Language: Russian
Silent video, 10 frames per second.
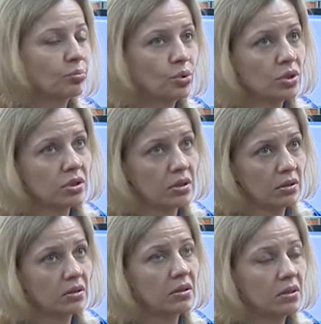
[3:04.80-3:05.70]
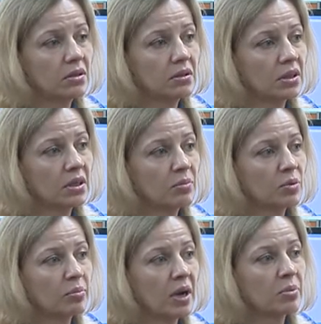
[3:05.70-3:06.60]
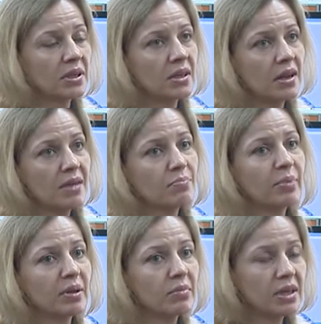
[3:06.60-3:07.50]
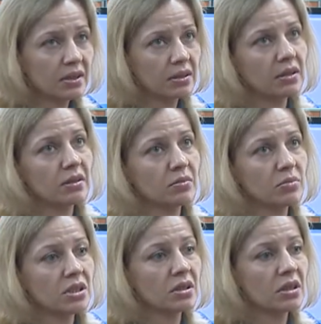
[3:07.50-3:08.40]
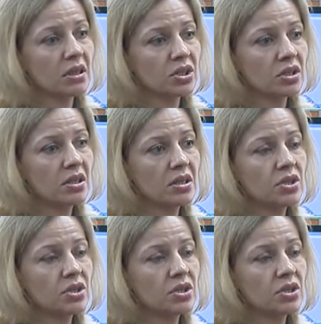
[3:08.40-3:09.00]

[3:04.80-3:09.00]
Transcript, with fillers: поиск, и тогда мы определяем примерное местонахождение